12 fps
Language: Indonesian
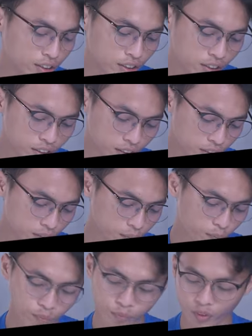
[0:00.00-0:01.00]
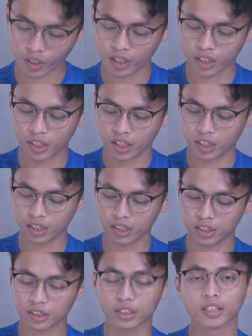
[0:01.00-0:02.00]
ini uh,